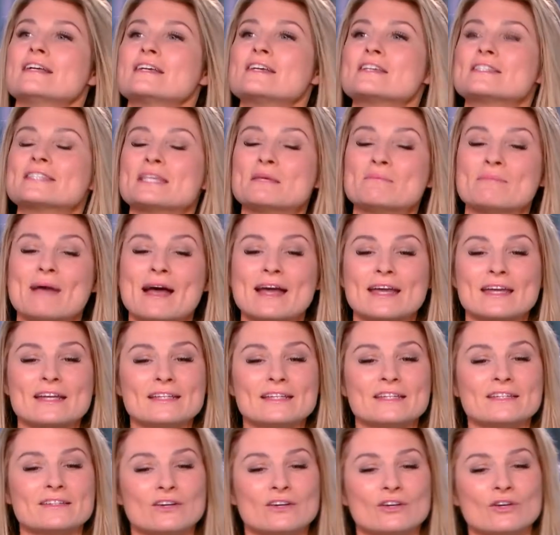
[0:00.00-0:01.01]
C'est
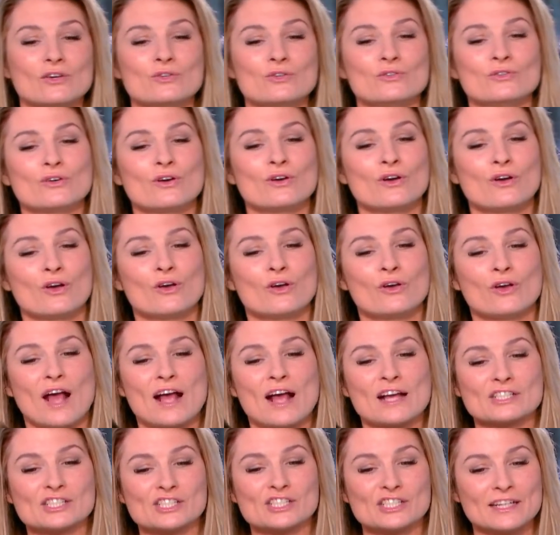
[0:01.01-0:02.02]
Marilyn, euh, une,
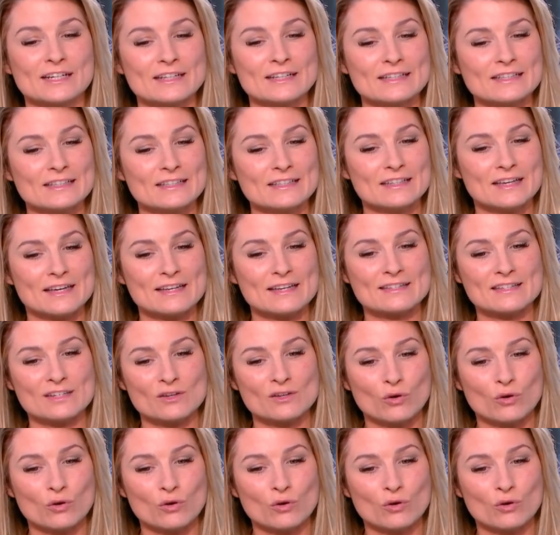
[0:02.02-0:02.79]
un chien qui a été